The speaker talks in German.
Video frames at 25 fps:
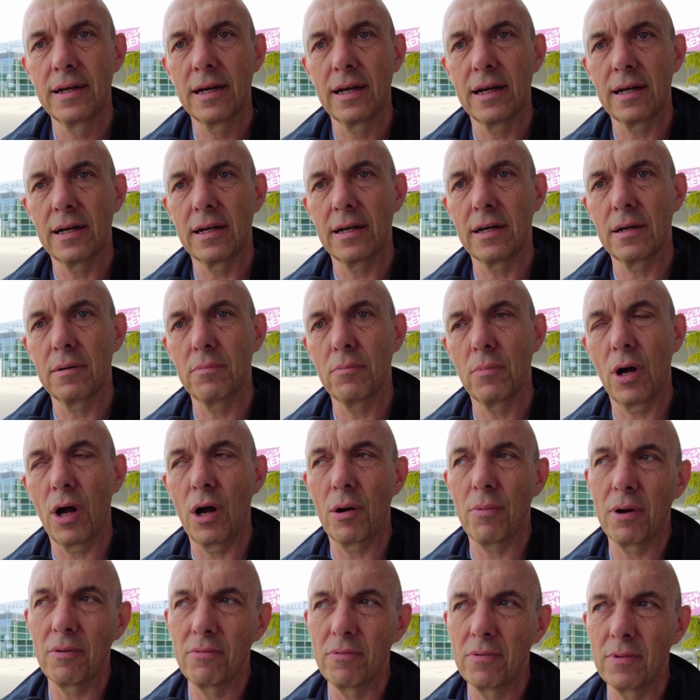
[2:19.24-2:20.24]
Ähm,
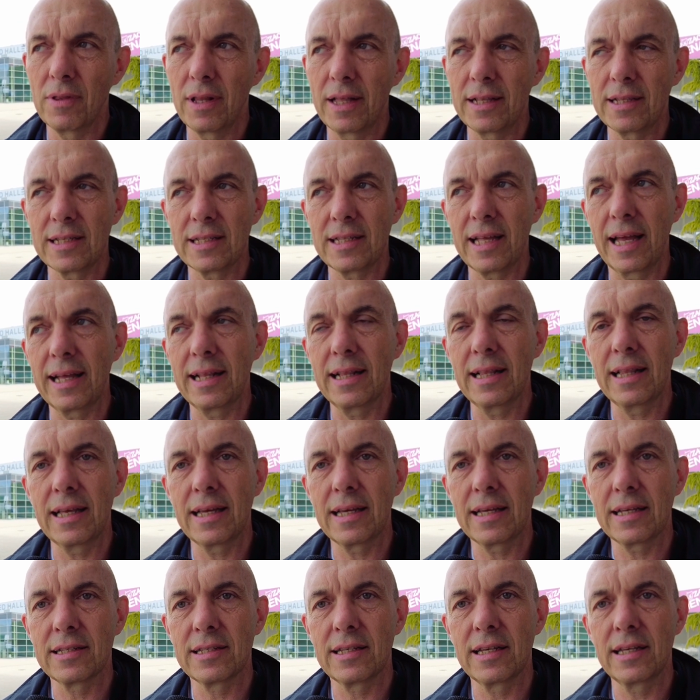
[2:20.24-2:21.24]
aber
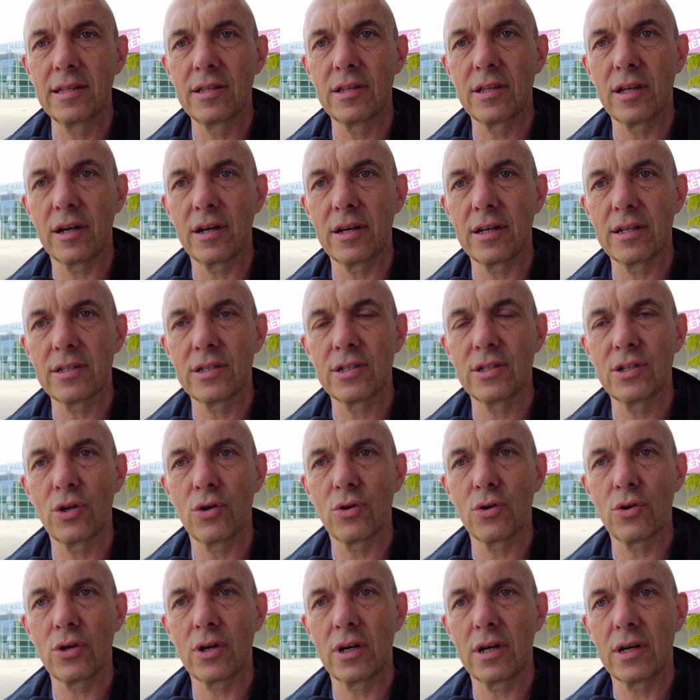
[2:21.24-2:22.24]
letztendlich sind da jetzt
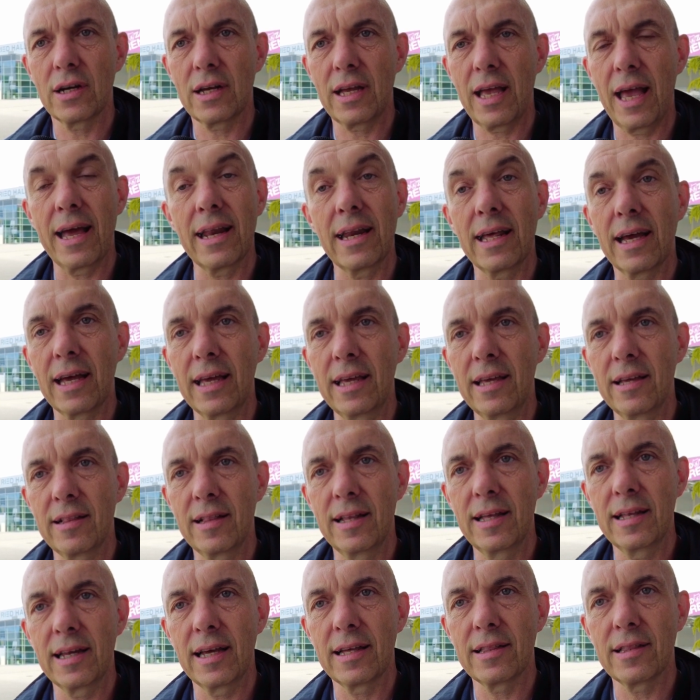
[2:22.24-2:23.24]
noch äh, keine
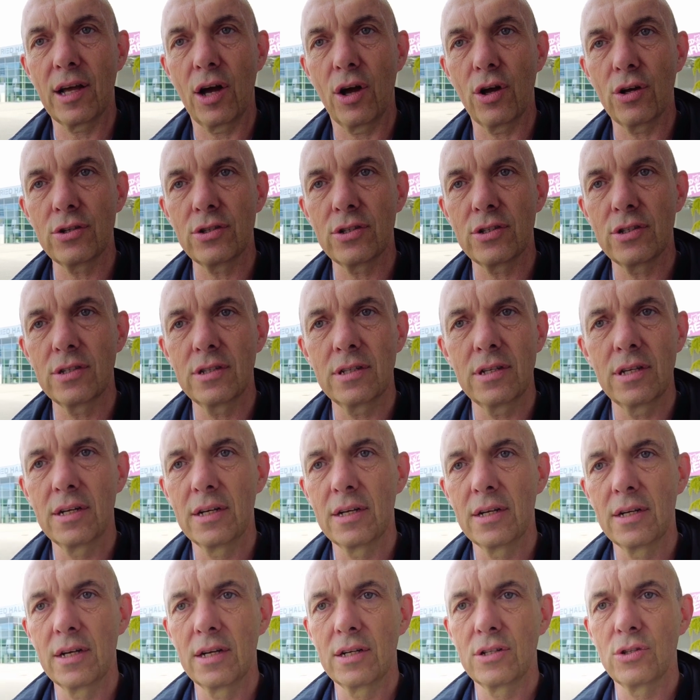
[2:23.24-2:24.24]
Richtlinien draußen
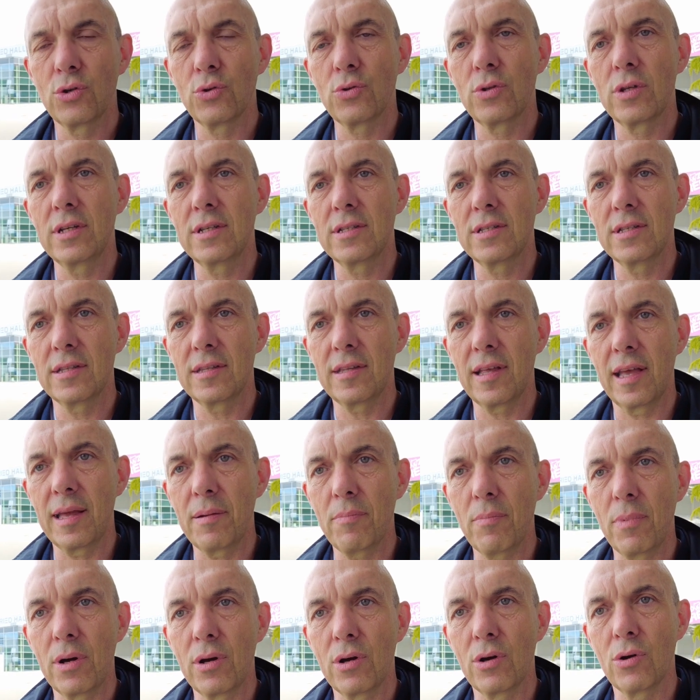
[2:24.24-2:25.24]
zu diesem
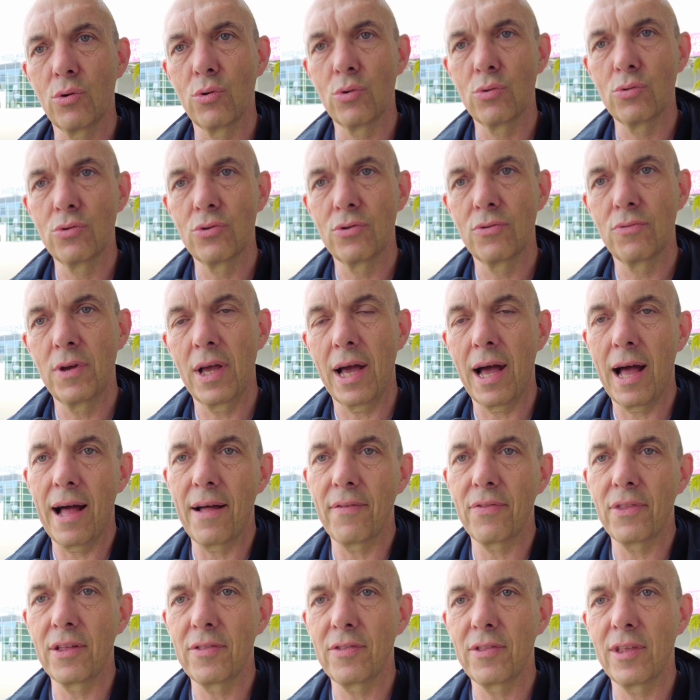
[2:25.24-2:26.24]
Thema und wir
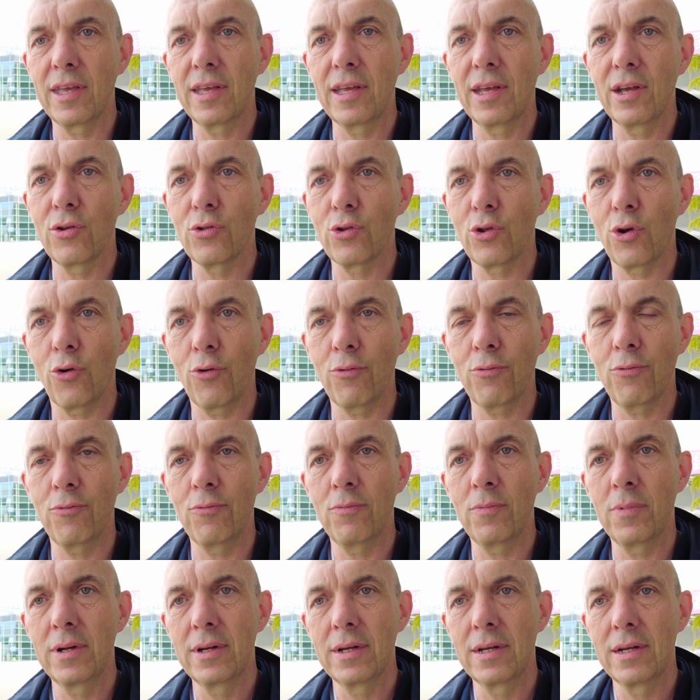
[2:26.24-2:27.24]
haben da Dinge und
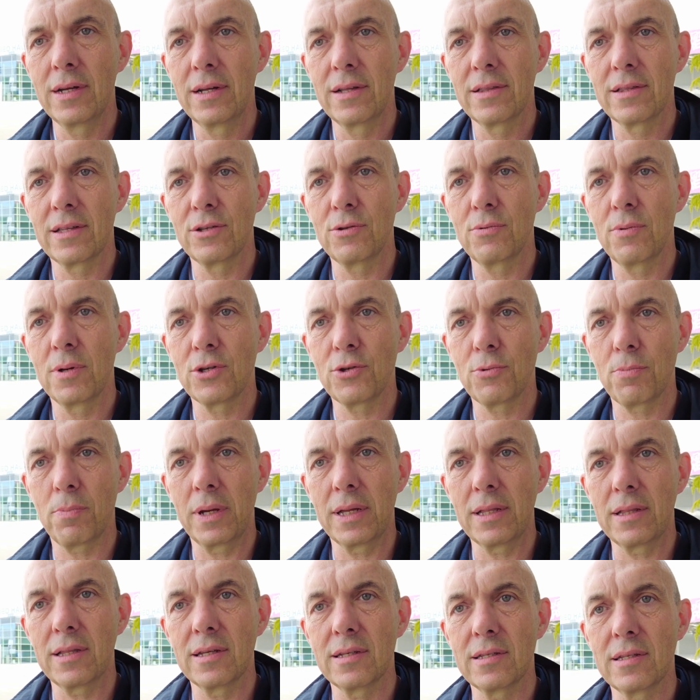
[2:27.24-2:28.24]
hoffen, dass wir
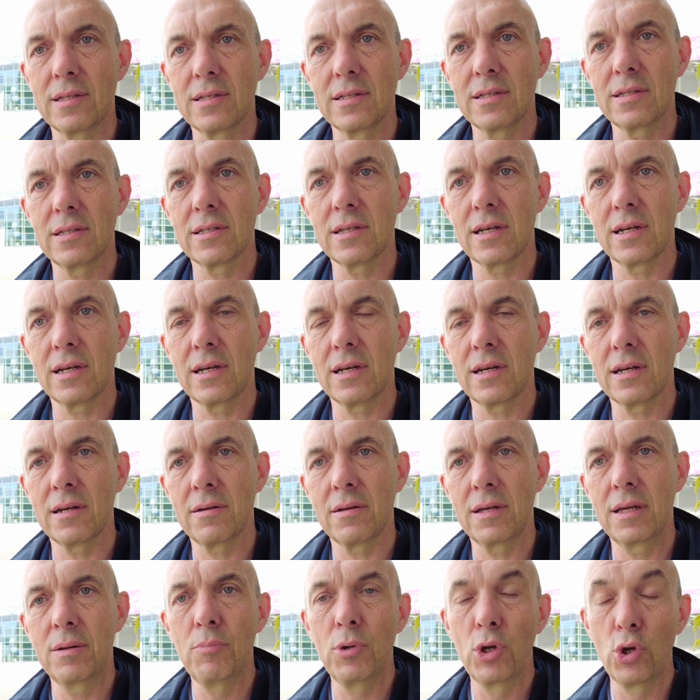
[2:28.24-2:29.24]
spätestens äh,
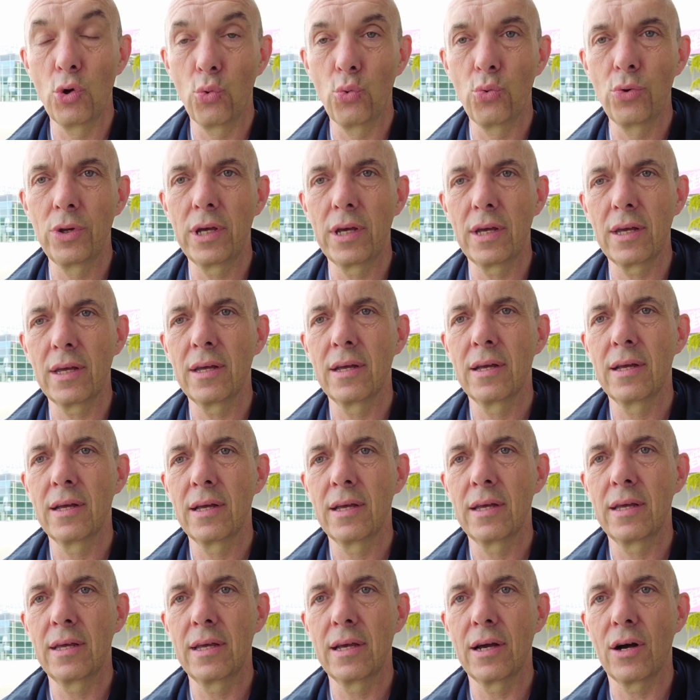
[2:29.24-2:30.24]
im Juni
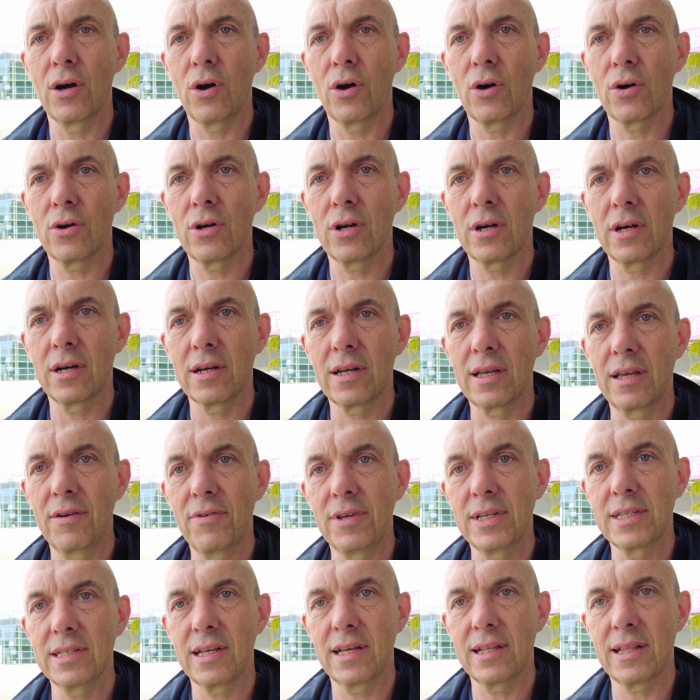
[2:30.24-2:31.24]
hier auch äh,
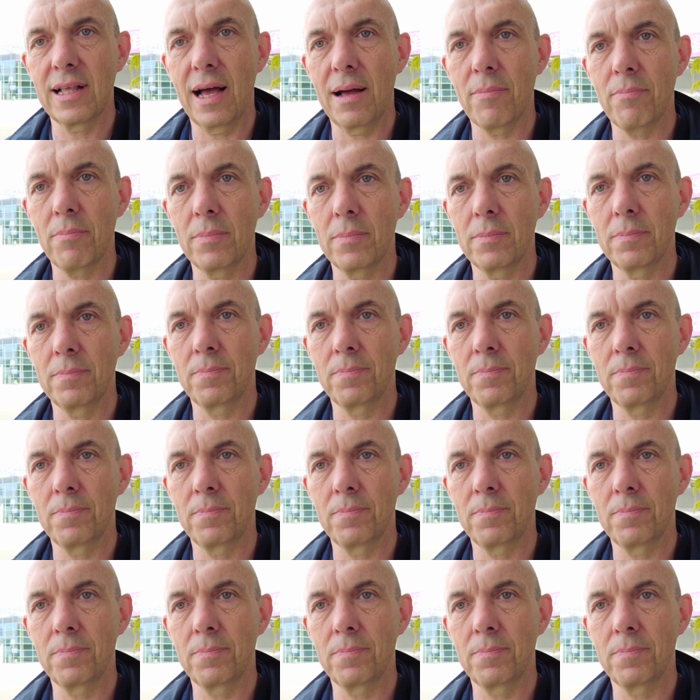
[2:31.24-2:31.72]
Gewissheit haben.